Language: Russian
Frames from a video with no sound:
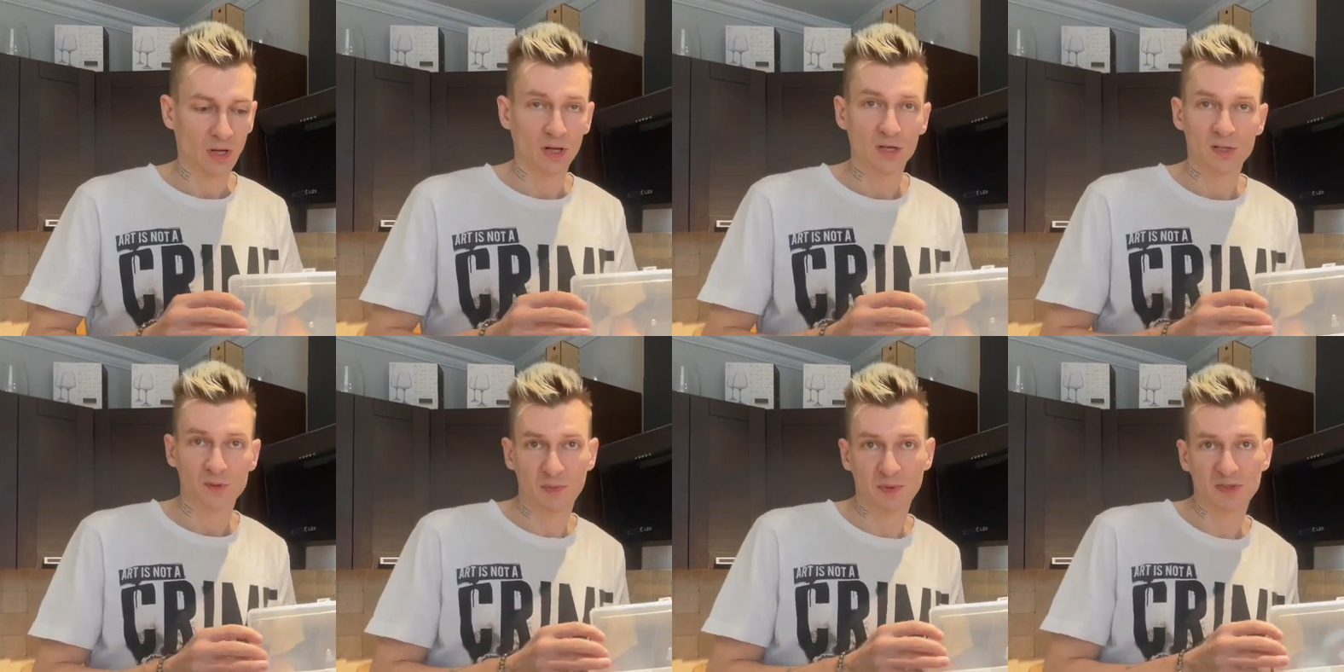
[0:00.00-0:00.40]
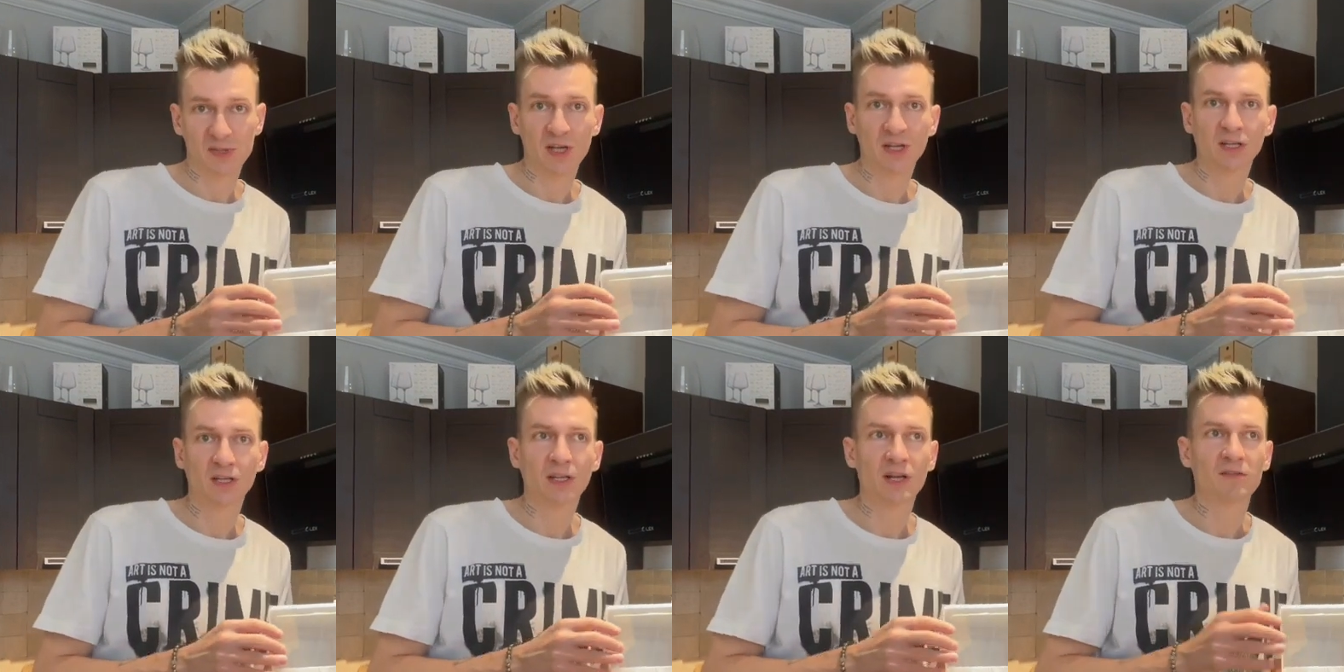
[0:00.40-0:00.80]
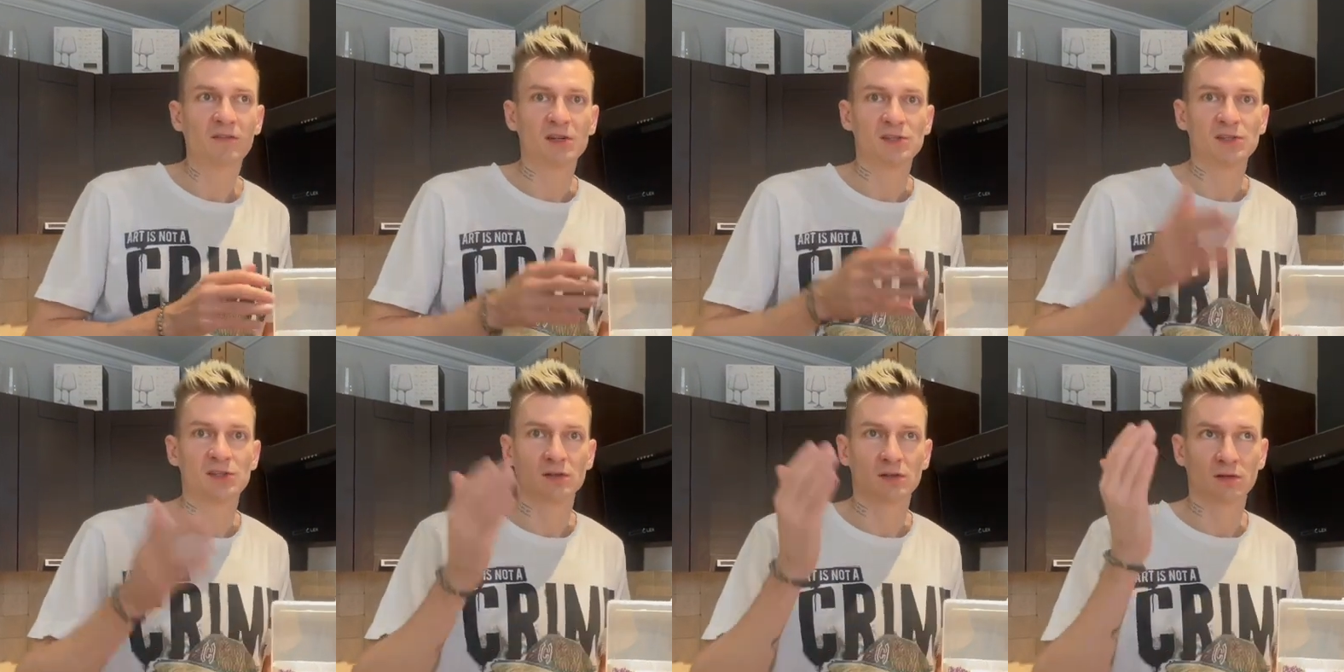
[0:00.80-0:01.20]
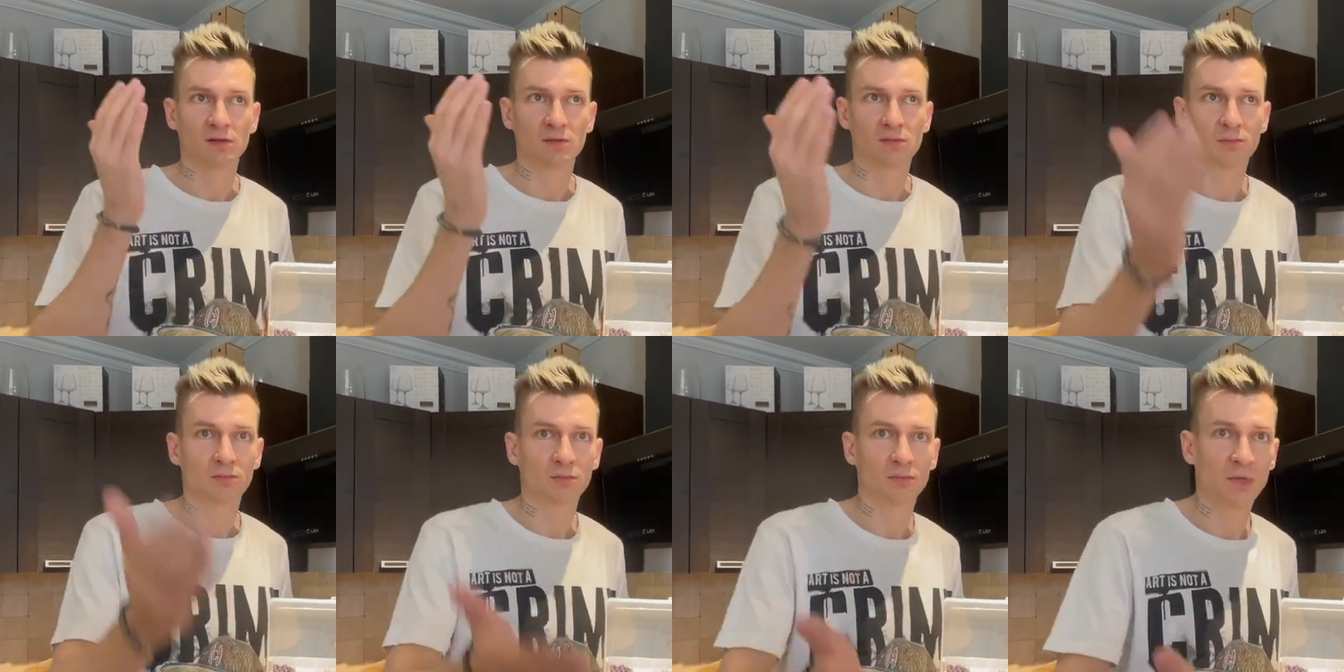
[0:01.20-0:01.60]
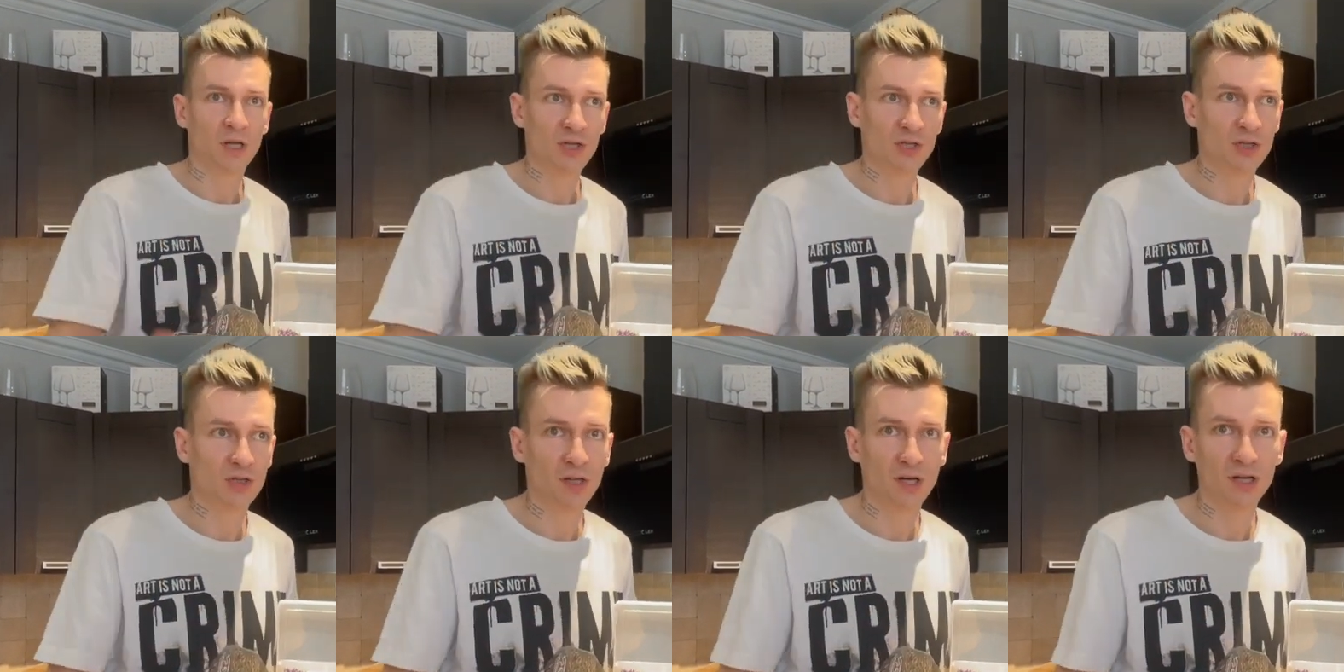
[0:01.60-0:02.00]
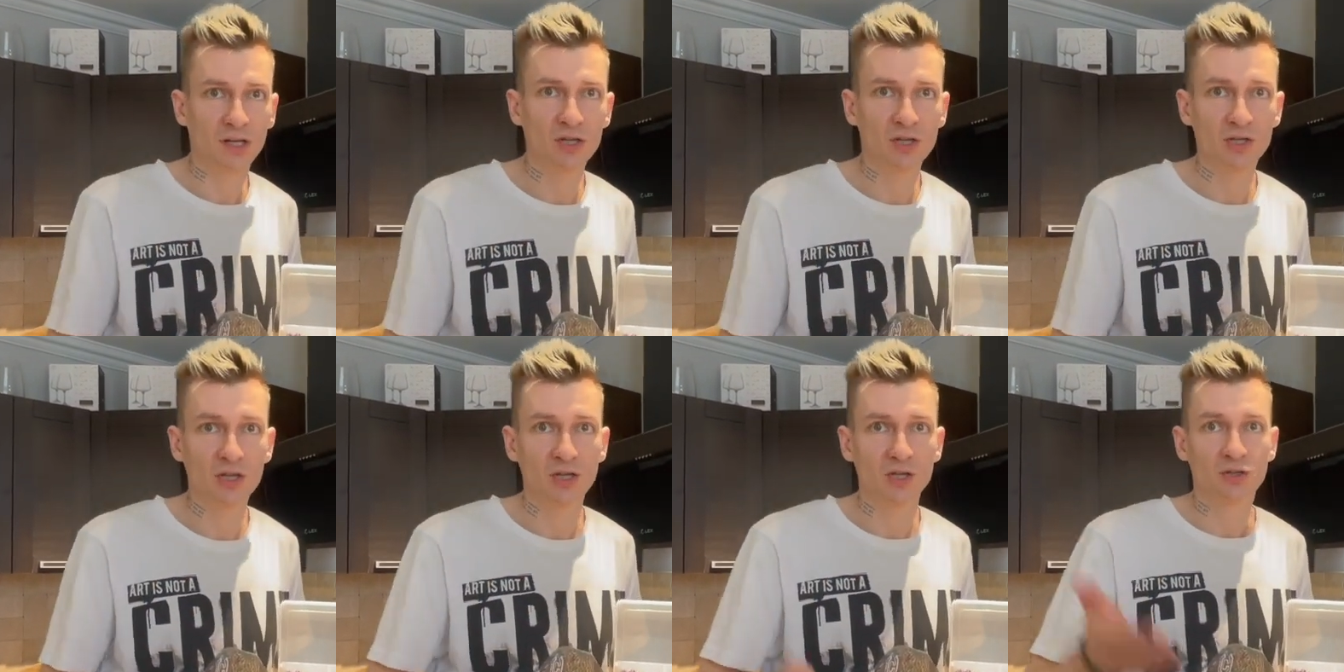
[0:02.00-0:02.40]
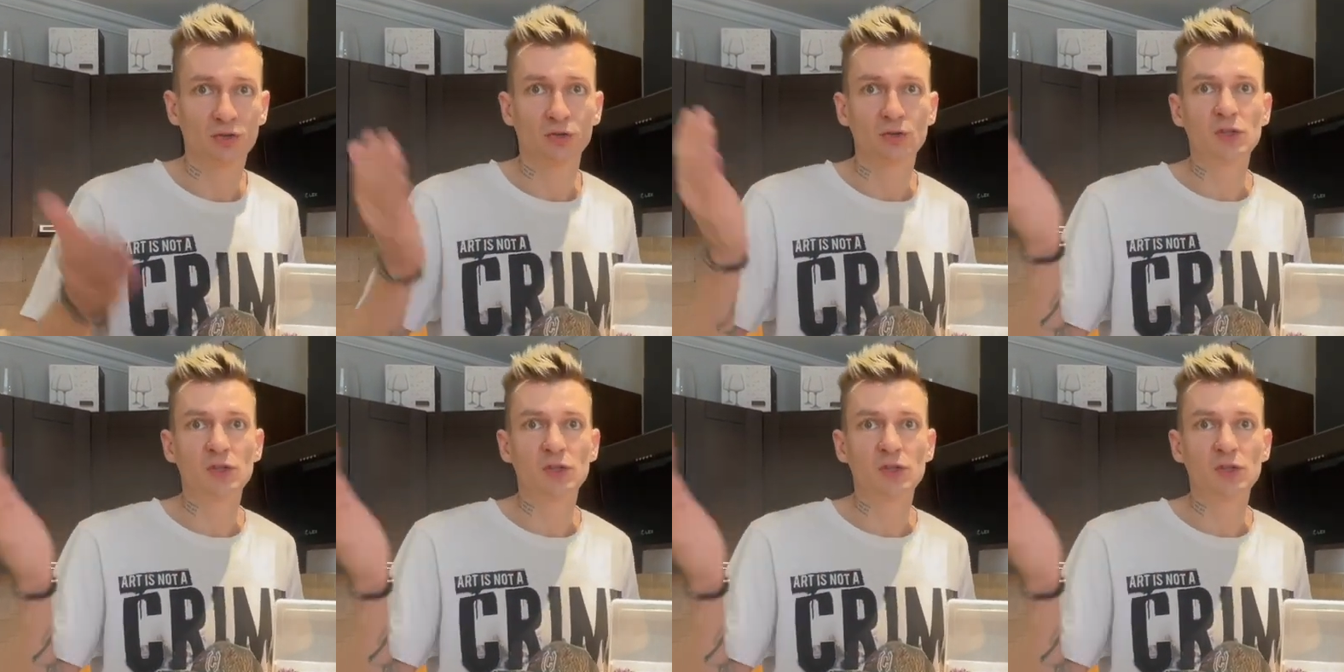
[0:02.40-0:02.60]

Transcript: Специально для вас наши дорогие женщины.